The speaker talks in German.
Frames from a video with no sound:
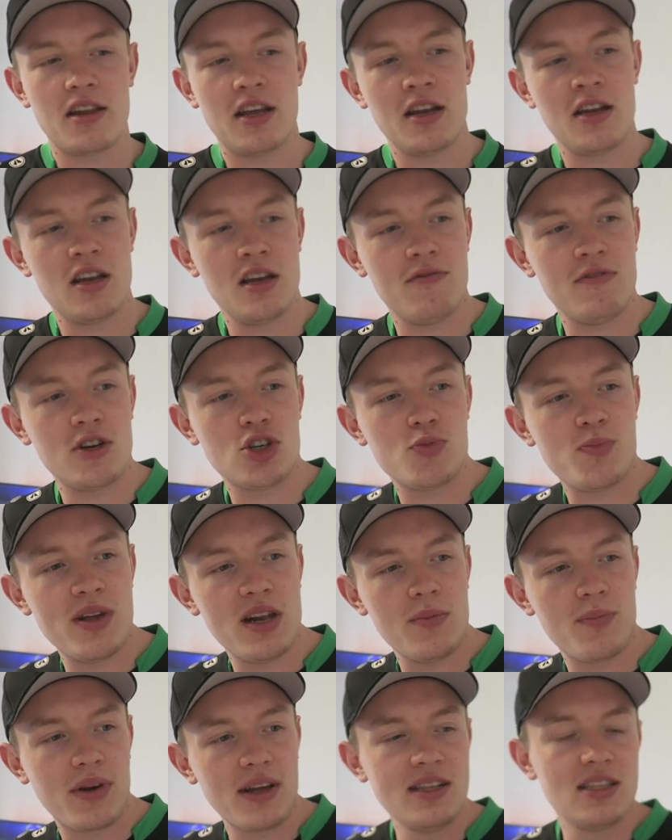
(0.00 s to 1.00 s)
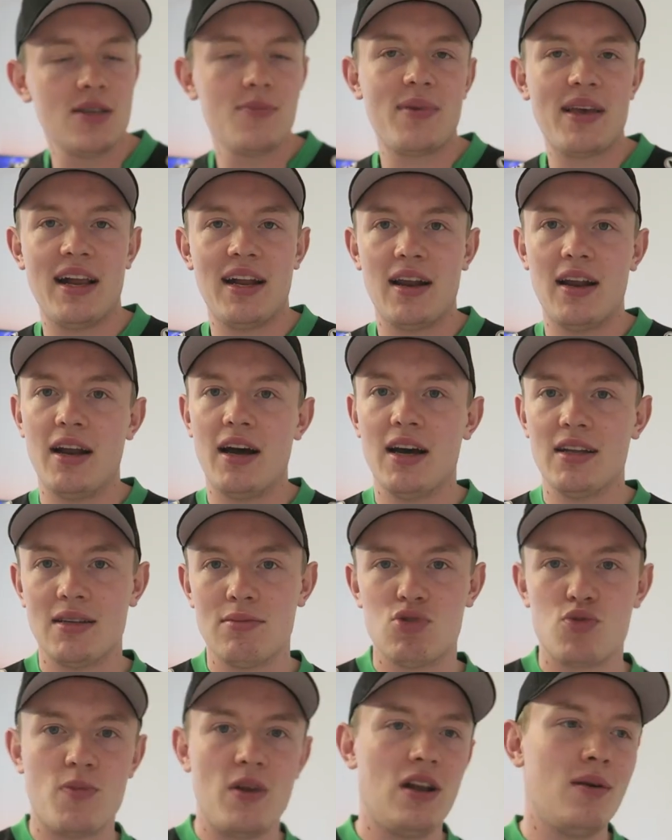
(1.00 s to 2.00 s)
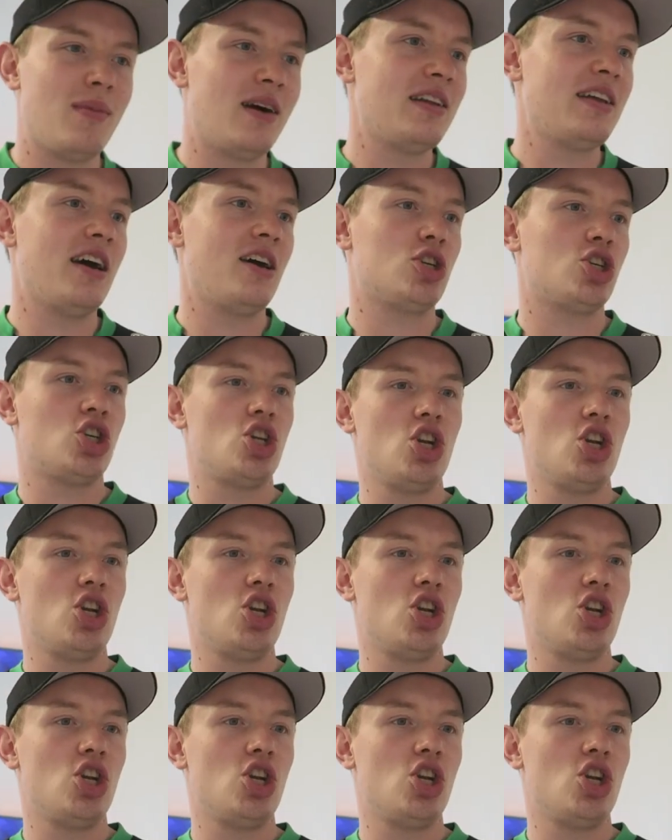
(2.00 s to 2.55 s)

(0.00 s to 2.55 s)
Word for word: gegen den wir spielen, prinzipiell dann nach dem Spiel immer der